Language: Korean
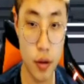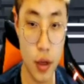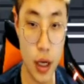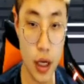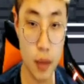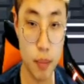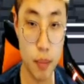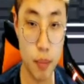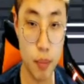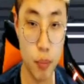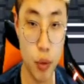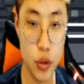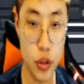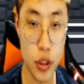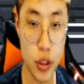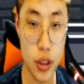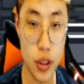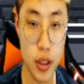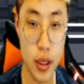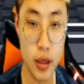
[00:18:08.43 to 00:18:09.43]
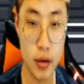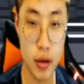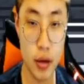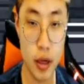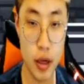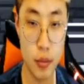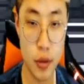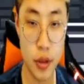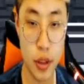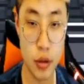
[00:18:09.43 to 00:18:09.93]
아까 본 적 있나요?
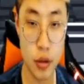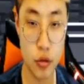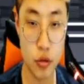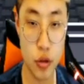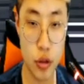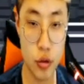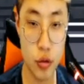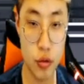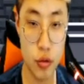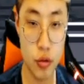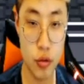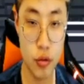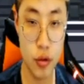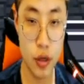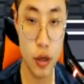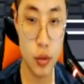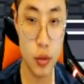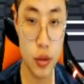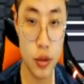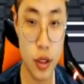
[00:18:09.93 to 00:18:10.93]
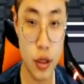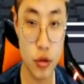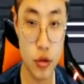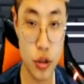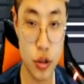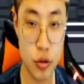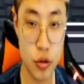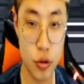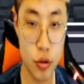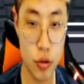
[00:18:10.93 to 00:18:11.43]
한번 때리고 튀고, 한번 때리고
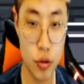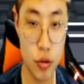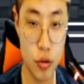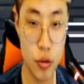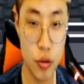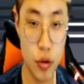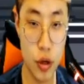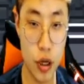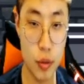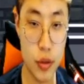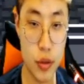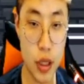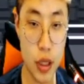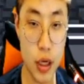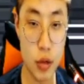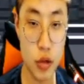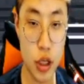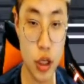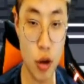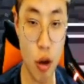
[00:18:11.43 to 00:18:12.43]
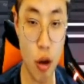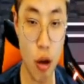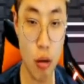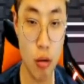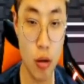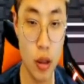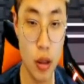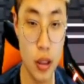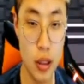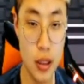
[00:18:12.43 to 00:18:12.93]
튀고, 한번 때리고 튀고,
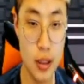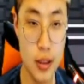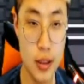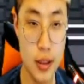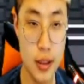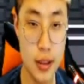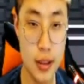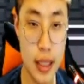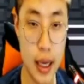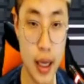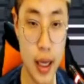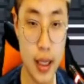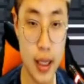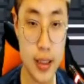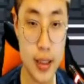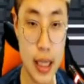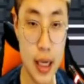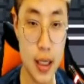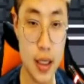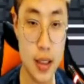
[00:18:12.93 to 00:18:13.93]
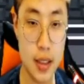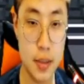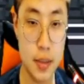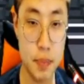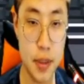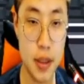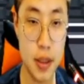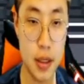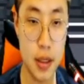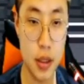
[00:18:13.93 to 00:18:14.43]
나의 장기
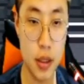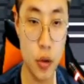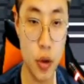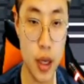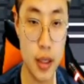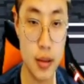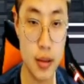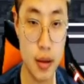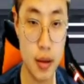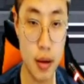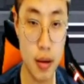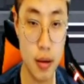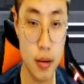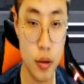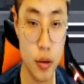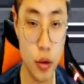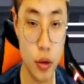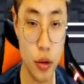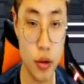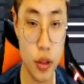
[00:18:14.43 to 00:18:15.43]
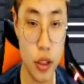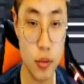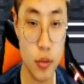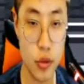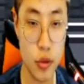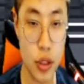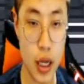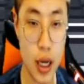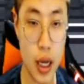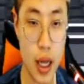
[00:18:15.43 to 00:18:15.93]
스피드를 이용해서 이런
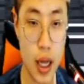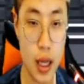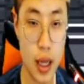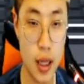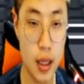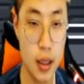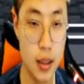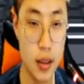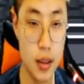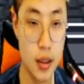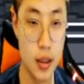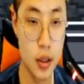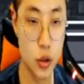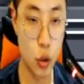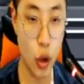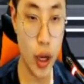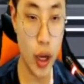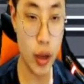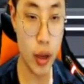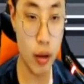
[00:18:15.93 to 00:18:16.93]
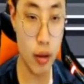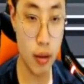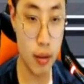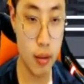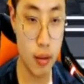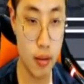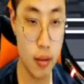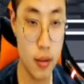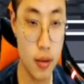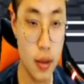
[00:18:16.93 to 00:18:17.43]
느낌으로다가 좋아요.
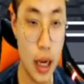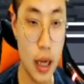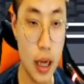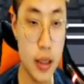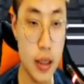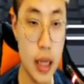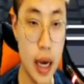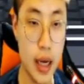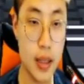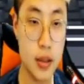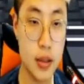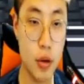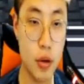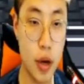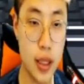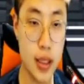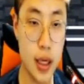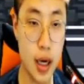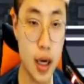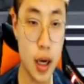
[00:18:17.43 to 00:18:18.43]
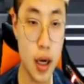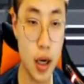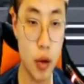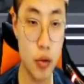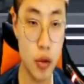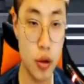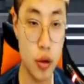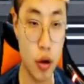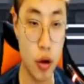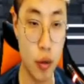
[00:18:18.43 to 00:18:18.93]
아 근데 아래서 화살
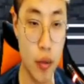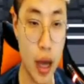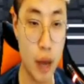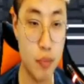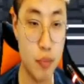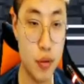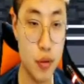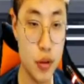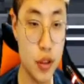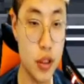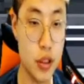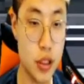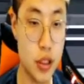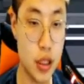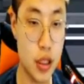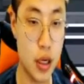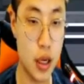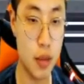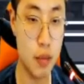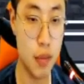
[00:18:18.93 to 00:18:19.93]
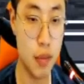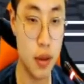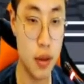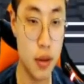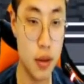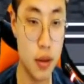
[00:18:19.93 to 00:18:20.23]
날라오는 거 겁나 아프거든요 지금.